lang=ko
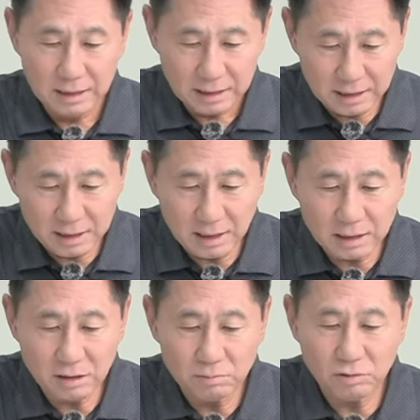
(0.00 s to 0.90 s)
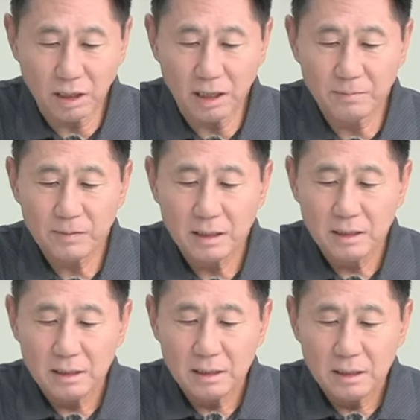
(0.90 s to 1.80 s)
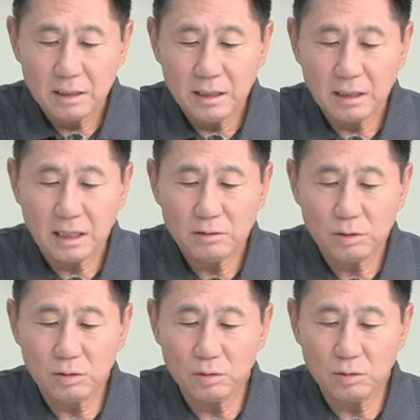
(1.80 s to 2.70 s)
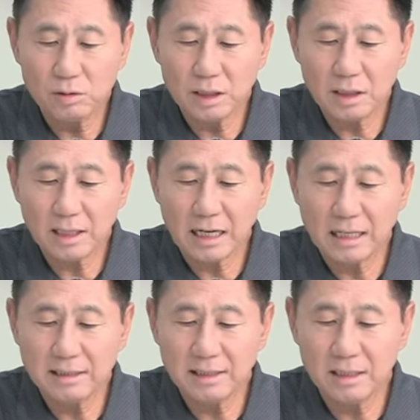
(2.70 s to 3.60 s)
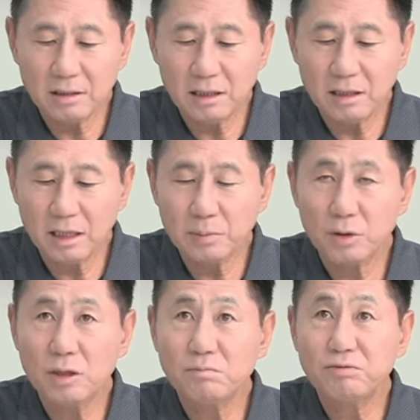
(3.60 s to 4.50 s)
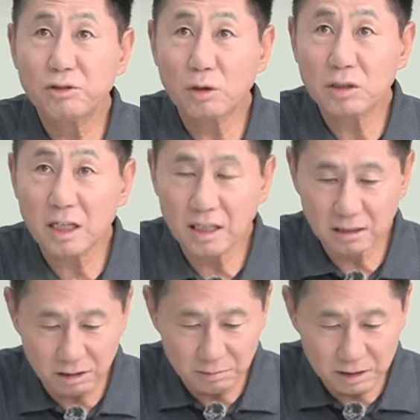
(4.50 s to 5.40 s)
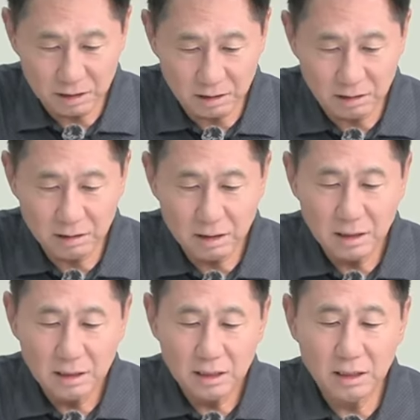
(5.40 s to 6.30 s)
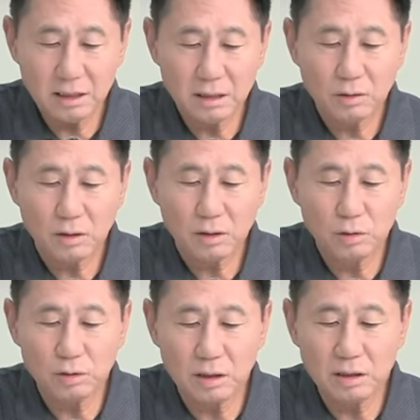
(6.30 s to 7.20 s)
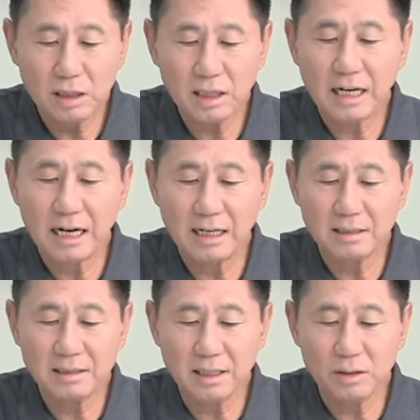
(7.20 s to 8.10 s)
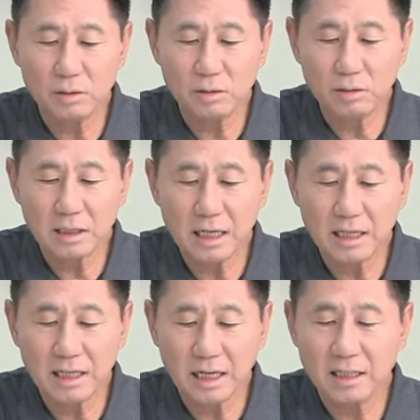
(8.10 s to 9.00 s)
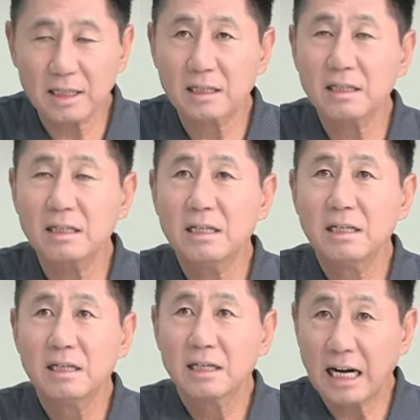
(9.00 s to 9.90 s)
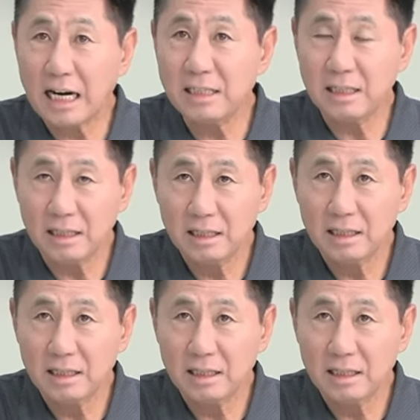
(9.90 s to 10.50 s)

기시다 정부가 이 조선 노동자들의 강제 연행과 표현은 부적절하다 그러면서 이 조선인들이 강제 노동 당한 게 아니라는 각이